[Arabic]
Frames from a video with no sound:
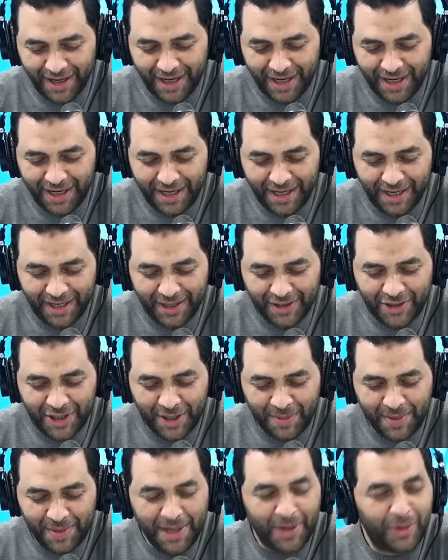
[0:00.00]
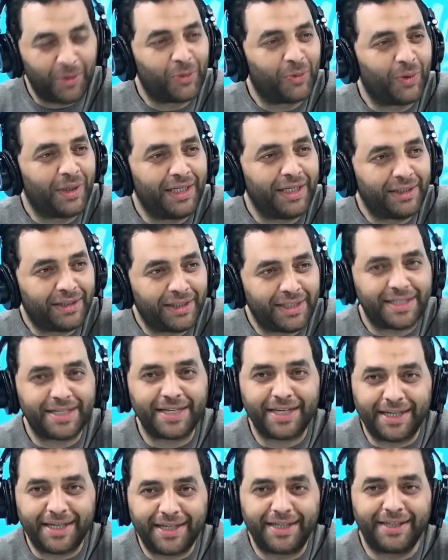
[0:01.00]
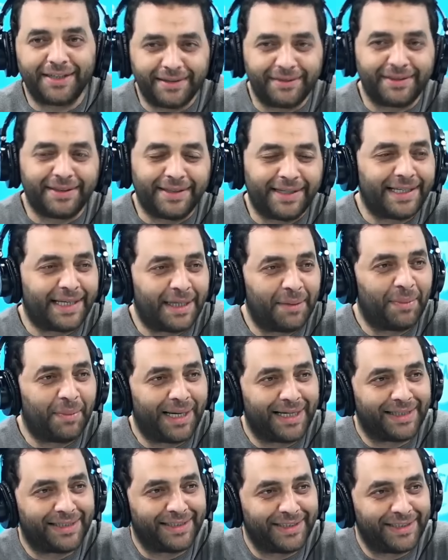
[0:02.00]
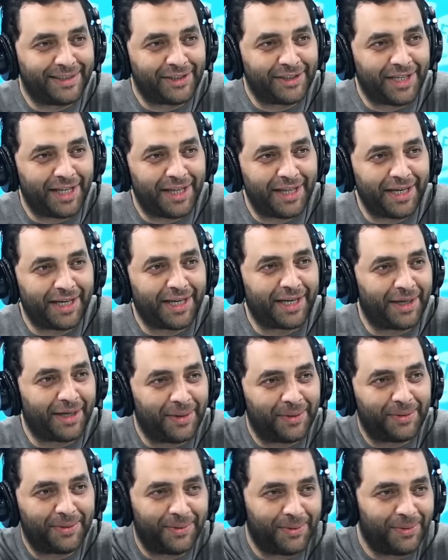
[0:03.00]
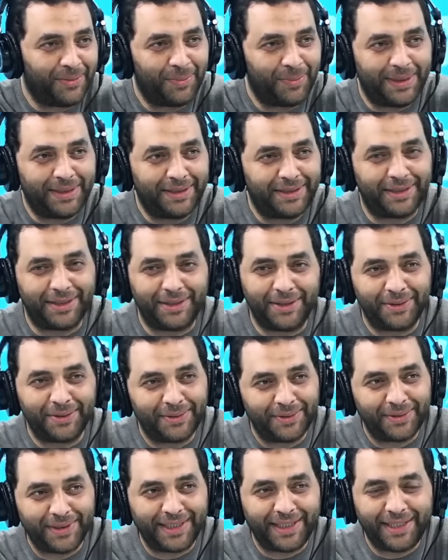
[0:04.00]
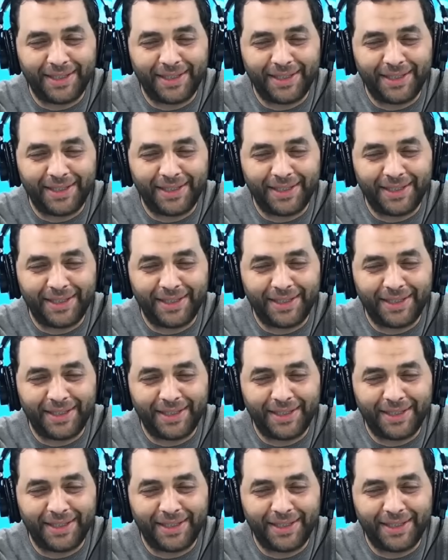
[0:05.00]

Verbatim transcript: الجميع وتولي تتسائل انا بعد شو عملت في حياتي استنى